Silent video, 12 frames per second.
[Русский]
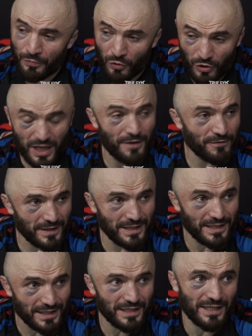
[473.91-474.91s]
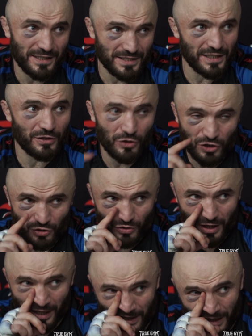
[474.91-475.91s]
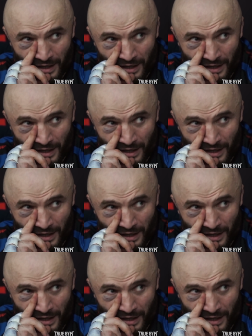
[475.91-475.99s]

но там в клетке, когда ты зайдешь туда,